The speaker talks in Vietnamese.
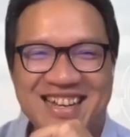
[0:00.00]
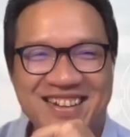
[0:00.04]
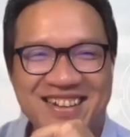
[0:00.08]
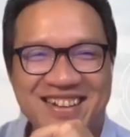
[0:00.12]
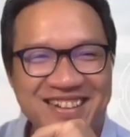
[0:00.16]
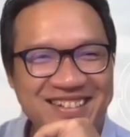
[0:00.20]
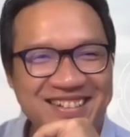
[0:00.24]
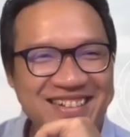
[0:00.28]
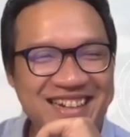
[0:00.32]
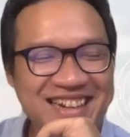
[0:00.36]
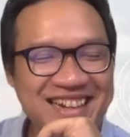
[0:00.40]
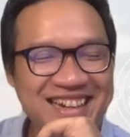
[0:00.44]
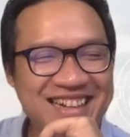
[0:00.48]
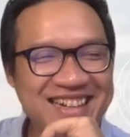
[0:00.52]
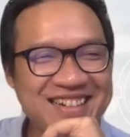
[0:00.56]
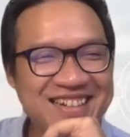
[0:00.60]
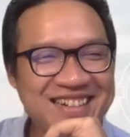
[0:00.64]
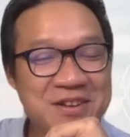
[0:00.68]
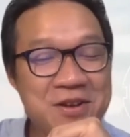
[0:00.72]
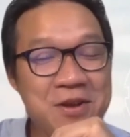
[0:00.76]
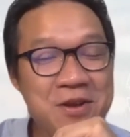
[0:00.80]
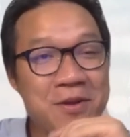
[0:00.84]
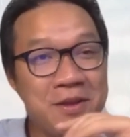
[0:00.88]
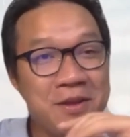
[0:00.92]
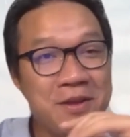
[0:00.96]
Ok,
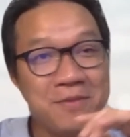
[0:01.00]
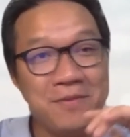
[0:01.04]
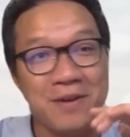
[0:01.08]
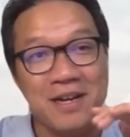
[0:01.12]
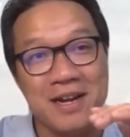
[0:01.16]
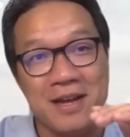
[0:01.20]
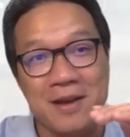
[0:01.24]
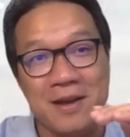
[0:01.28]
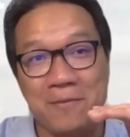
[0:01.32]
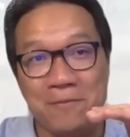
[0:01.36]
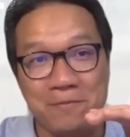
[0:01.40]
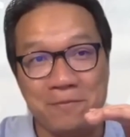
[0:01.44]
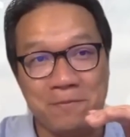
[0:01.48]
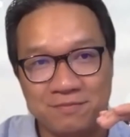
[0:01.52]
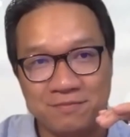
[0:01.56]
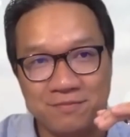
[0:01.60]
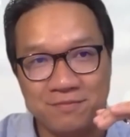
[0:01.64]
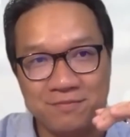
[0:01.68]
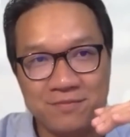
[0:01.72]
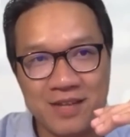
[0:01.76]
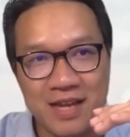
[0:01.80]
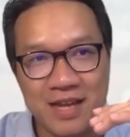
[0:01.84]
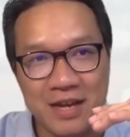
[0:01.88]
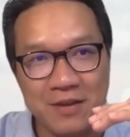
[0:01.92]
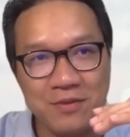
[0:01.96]
như vậy là
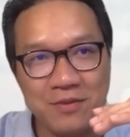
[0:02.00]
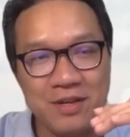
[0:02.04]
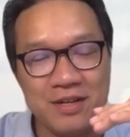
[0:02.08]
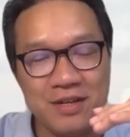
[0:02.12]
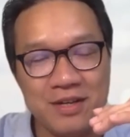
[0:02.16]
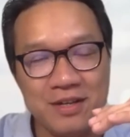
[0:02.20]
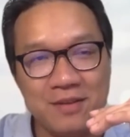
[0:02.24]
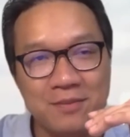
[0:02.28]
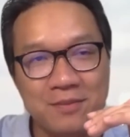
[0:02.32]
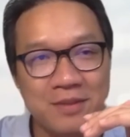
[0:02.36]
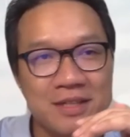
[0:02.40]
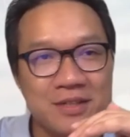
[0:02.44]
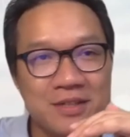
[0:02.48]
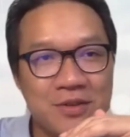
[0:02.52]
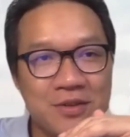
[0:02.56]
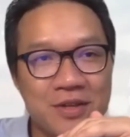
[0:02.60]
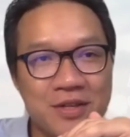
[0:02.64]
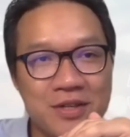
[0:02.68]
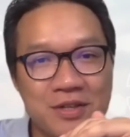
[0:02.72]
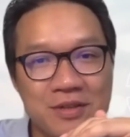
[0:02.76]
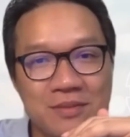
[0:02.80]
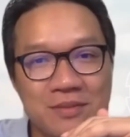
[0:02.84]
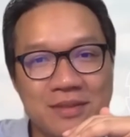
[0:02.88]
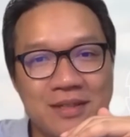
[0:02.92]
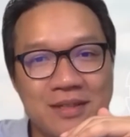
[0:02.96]
theo như thông tin của anh
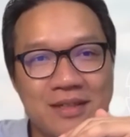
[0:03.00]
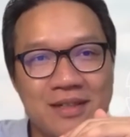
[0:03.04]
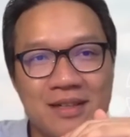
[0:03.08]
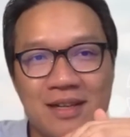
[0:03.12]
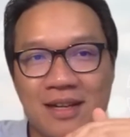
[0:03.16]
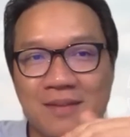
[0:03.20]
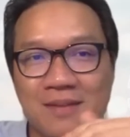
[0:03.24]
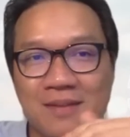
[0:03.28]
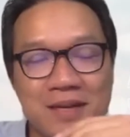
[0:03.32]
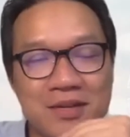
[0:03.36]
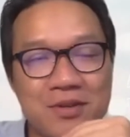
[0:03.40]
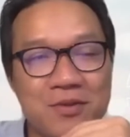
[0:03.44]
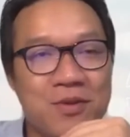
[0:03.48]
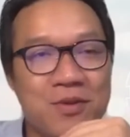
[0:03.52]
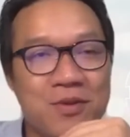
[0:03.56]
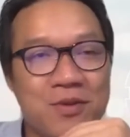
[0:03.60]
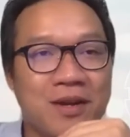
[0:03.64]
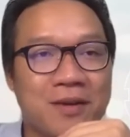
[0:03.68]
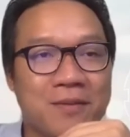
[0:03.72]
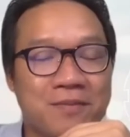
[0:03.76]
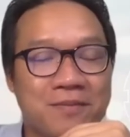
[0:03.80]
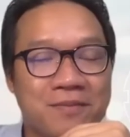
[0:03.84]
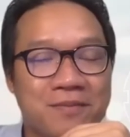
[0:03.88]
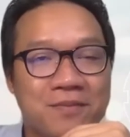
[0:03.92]
Trung là ở bên nước ngoài,